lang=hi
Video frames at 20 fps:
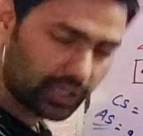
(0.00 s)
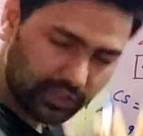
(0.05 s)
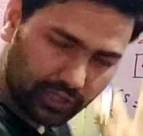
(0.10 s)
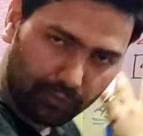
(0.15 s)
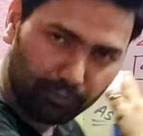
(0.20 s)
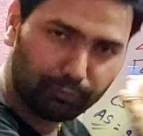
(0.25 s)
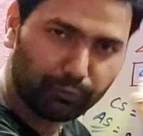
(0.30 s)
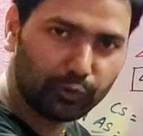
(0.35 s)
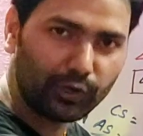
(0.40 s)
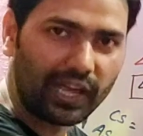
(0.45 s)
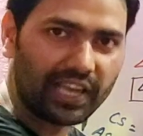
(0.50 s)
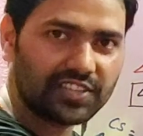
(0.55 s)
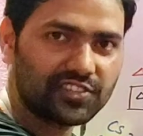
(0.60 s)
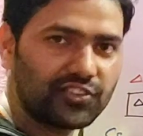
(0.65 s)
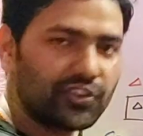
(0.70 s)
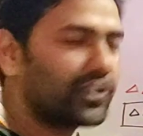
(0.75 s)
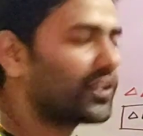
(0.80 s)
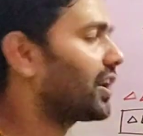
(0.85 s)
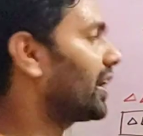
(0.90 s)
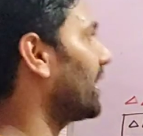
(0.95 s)
एकदम पूरा
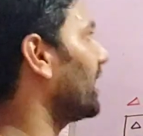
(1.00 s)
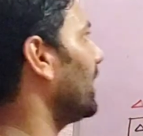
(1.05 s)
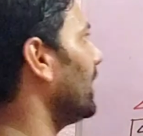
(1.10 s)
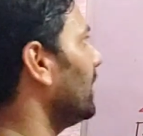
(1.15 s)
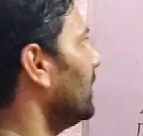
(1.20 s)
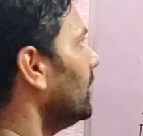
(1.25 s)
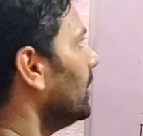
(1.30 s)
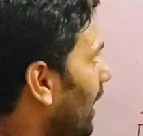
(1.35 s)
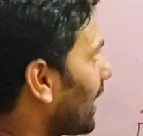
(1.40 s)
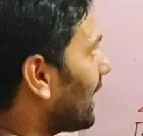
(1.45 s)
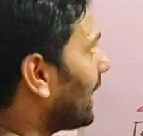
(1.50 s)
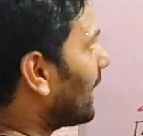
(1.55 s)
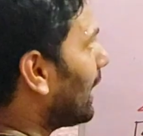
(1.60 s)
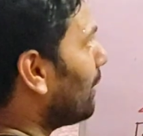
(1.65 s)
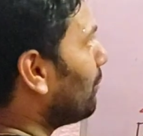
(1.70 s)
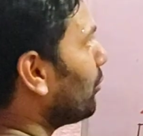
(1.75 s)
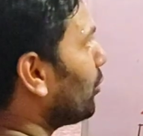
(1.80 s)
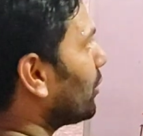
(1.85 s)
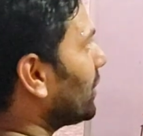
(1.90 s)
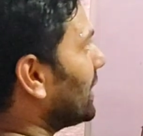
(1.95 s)
स्ट्रेट रहेगा अगर
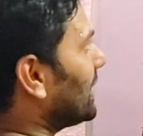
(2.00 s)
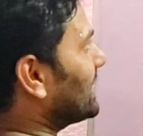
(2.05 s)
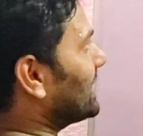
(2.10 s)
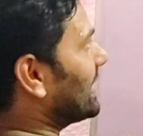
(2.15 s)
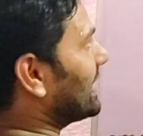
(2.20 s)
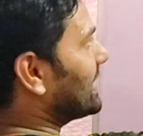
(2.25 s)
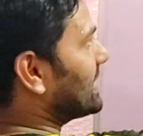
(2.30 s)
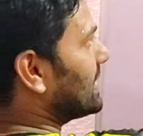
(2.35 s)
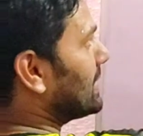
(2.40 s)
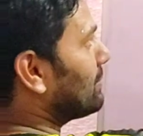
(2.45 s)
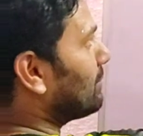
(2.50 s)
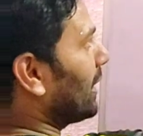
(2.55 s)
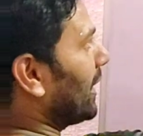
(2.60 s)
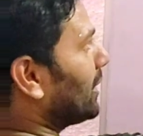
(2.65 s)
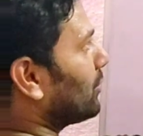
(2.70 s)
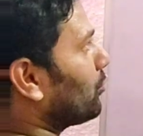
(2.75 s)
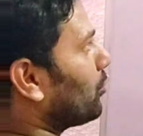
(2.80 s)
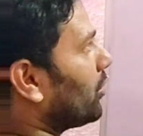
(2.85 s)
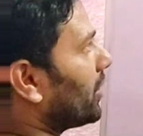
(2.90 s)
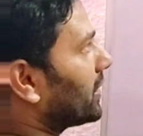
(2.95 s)
हम लोग इस स्टीम
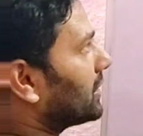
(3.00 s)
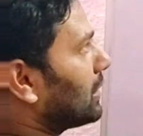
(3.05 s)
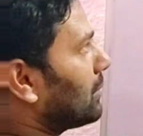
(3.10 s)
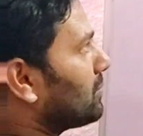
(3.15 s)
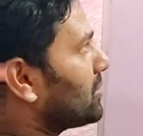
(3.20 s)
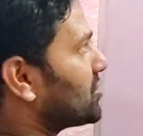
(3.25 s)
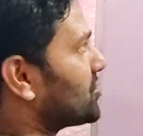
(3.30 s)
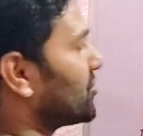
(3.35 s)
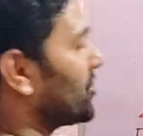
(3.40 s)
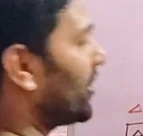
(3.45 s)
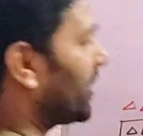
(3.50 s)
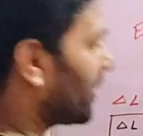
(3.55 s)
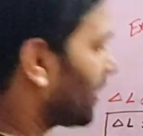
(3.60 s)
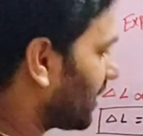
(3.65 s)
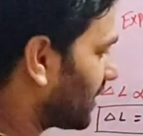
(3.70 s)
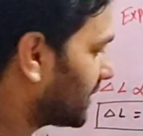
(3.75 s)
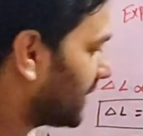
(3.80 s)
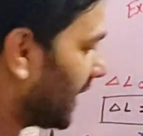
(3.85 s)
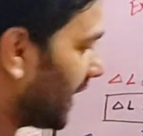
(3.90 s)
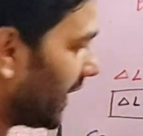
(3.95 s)
लाइन को एकदम स्ट्रेट
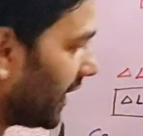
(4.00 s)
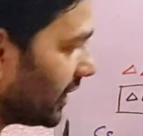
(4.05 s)
रखते